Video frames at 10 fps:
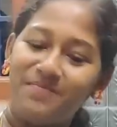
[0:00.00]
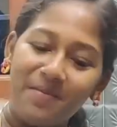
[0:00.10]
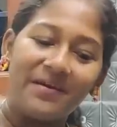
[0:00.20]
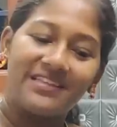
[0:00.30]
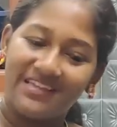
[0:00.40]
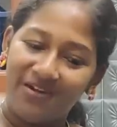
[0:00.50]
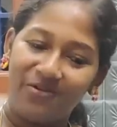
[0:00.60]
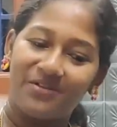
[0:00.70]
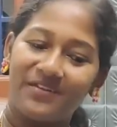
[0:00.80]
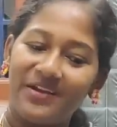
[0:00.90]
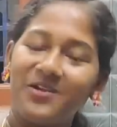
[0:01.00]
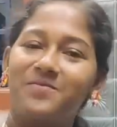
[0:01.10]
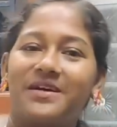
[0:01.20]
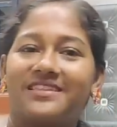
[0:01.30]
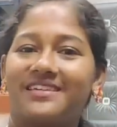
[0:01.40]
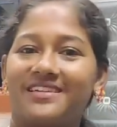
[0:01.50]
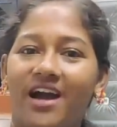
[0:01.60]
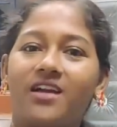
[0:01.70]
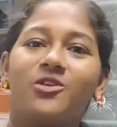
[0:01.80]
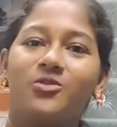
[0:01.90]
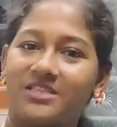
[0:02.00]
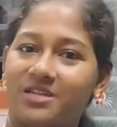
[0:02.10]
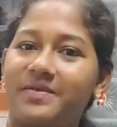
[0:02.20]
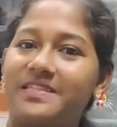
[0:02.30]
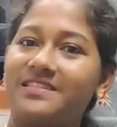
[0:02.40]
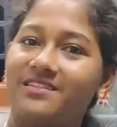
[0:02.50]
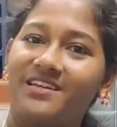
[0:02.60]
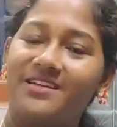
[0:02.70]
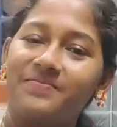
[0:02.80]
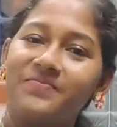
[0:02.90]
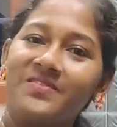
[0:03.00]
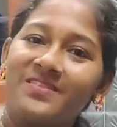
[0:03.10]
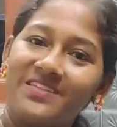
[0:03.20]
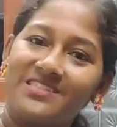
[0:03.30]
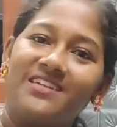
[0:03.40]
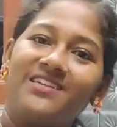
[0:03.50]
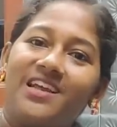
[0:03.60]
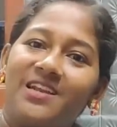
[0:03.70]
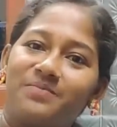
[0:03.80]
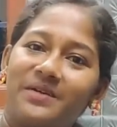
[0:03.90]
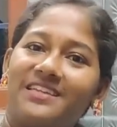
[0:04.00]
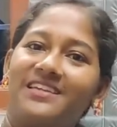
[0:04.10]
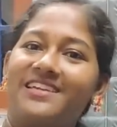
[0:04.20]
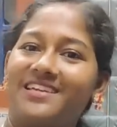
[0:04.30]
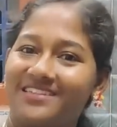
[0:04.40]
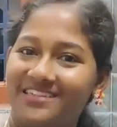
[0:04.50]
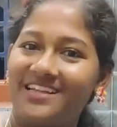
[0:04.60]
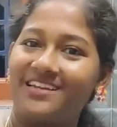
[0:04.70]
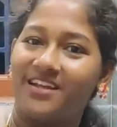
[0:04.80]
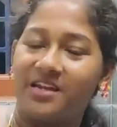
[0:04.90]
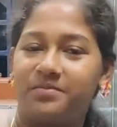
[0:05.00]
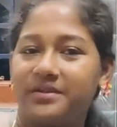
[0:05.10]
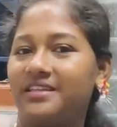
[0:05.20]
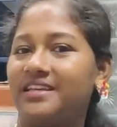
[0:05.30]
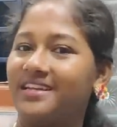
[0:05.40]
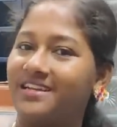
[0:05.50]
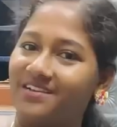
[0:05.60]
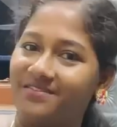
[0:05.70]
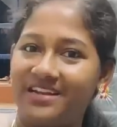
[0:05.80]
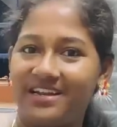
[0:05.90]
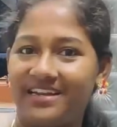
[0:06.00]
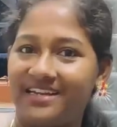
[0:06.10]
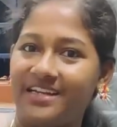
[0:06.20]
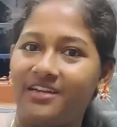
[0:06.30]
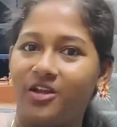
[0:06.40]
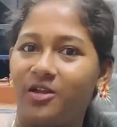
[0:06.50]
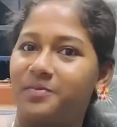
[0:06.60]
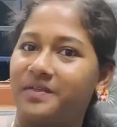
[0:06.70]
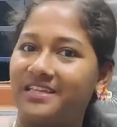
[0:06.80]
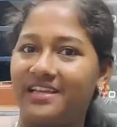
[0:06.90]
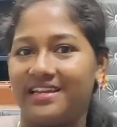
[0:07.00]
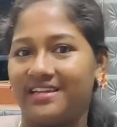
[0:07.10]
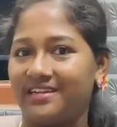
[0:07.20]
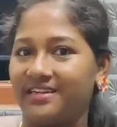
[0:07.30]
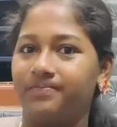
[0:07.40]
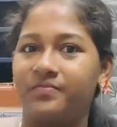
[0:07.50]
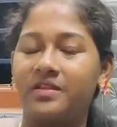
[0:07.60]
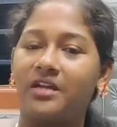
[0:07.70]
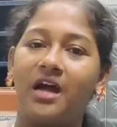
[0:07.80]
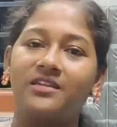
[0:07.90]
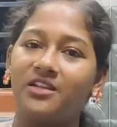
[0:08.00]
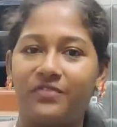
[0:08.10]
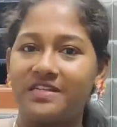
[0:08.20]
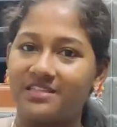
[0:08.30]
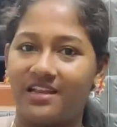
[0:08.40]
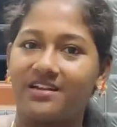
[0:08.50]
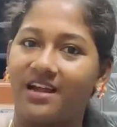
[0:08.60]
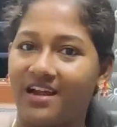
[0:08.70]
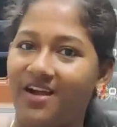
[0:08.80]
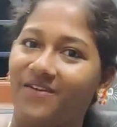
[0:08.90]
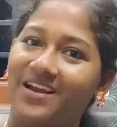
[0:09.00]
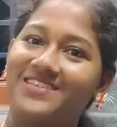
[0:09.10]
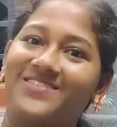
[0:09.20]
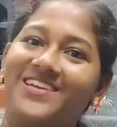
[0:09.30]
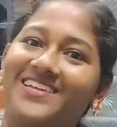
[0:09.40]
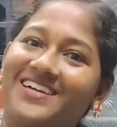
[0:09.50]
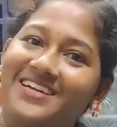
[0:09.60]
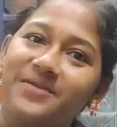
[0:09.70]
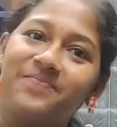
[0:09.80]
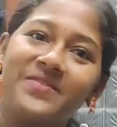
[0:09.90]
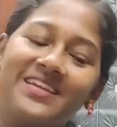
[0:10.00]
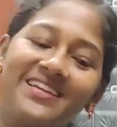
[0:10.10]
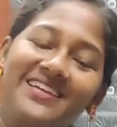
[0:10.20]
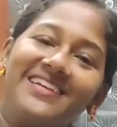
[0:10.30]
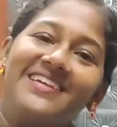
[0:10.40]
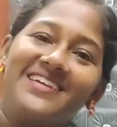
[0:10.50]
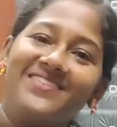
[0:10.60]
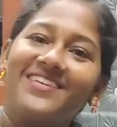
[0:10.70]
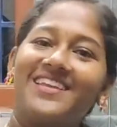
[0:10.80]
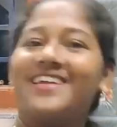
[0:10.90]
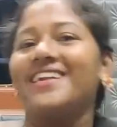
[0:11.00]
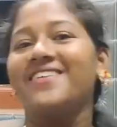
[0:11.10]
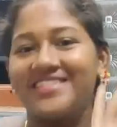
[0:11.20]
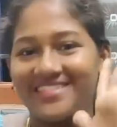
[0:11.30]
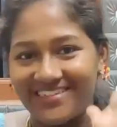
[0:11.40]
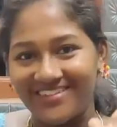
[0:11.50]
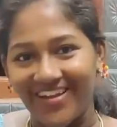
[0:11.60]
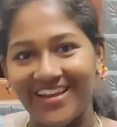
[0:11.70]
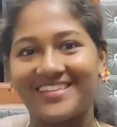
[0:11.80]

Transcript: இப்போ பார்த்தீங்கன்னா ஒரு வீடியோ பார்த்து டாக்டர் ஒருத்தர் பேசியிருந்தார் வெஸ்டர்ன் டாய்லெட் பற்றி இந்தியன் டாய்லெட் பற்றி ஏற்கனவே நான் இந்தியன் டாய்லெட் பற்றி எனக்கு டாக்டர் ஃப்ரெண்ட்ஸ் எல்லாம் இருக்காங்களா அவங்களாம் சொல்லியிருக்காங்க இவருக்கு என்னென்னா வெஸ்டர்ன்